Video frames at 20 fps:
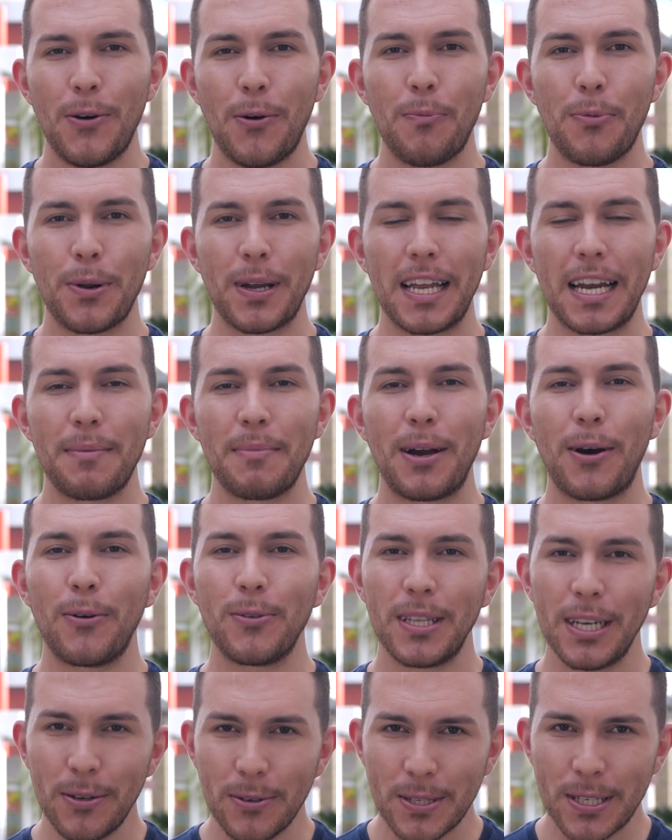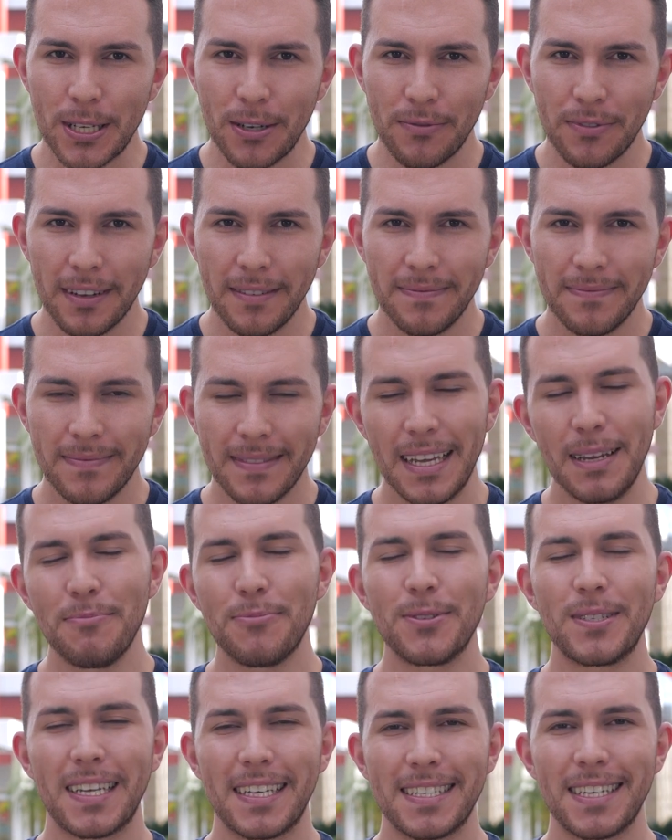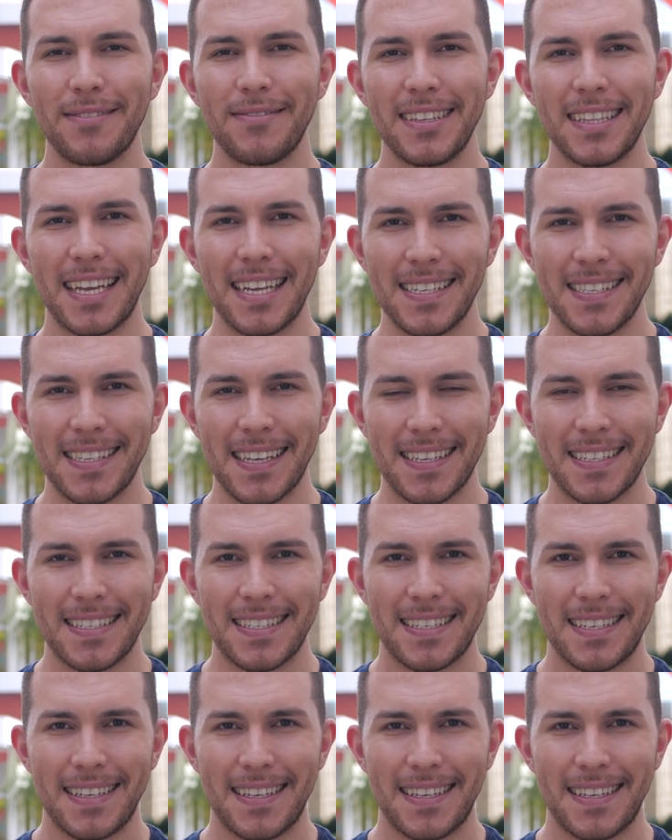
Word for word: Programa Rodrigo Silva, em busca de evidências.